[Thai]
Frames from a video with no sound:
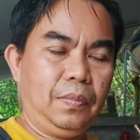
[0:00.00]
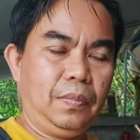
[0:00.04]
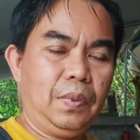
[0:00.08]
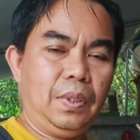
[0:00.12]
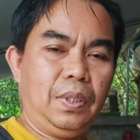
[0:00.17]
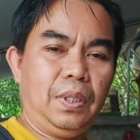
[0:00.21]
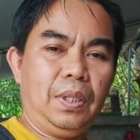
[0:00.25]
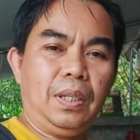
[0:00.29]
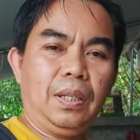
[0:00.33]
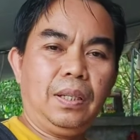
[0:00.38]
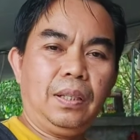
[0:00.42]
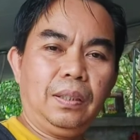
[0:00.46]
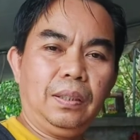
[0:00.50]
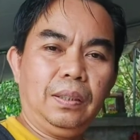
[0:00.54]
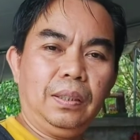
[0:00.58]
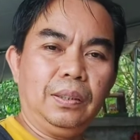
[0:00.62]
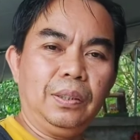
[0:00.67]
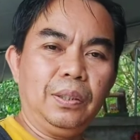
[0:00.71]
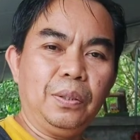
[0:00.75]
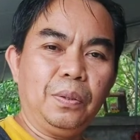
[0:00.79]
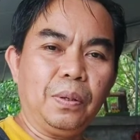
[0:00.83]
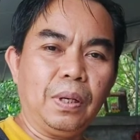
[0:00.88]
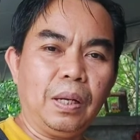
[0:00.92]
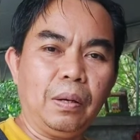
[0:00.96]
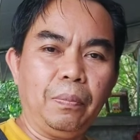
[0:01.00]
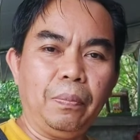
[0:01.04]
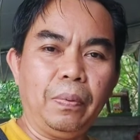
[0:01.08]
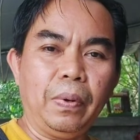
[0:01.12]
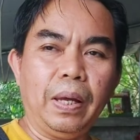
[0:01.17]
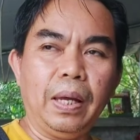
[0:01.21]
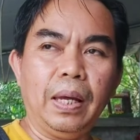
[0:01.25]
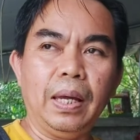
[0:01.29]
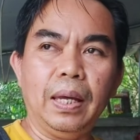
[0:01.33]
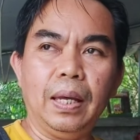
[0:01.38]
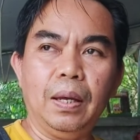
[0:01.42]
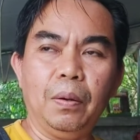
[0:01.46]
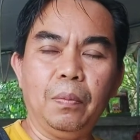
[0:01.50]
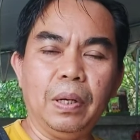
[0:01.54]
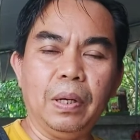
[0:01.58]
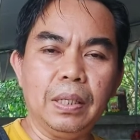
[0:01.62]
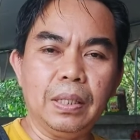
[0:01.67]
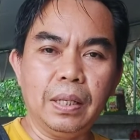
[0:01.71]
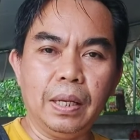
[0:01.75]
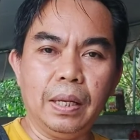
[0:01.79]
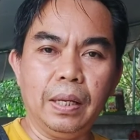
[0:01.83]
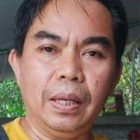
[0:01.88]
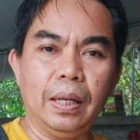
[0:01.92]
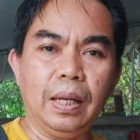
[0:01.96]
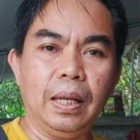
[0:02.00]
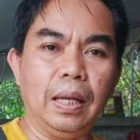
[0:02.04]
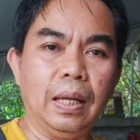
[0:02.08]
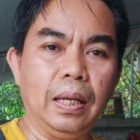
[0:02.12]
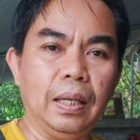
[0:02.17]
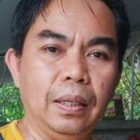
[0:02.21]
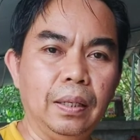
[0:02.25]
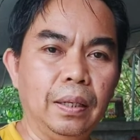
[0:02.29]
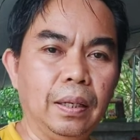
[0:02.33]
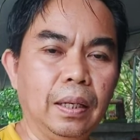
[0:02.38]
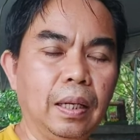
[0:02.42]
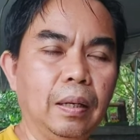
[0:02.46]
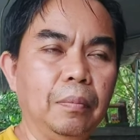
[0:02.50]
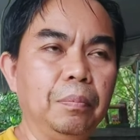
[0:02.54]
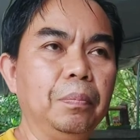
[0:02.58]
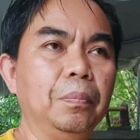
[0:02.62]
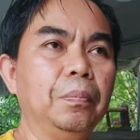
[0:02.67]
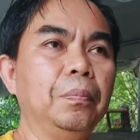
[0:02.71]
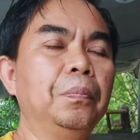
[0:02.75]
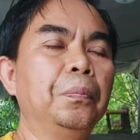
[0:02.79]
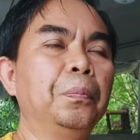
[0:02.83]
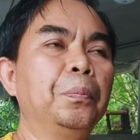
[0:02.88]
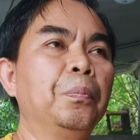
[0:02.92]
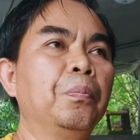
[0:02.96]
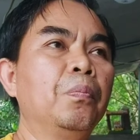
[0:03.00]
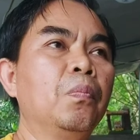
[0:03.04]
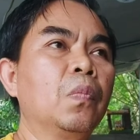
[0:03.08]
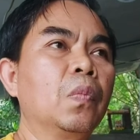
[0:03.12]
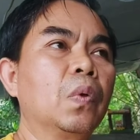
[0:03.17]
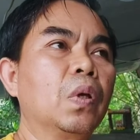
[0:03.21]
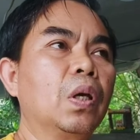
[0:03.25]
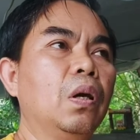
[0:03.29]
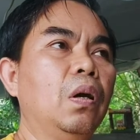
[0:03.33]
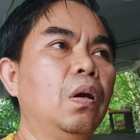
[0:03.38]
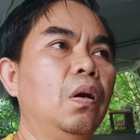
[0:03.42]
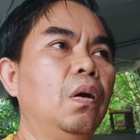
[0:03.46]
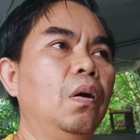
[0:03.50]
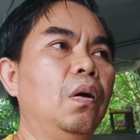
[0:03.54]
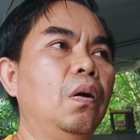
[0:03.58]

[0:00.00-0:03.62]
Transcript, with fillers: เครื่องชงกาแฟไว้ใช้งานนะครับ ก็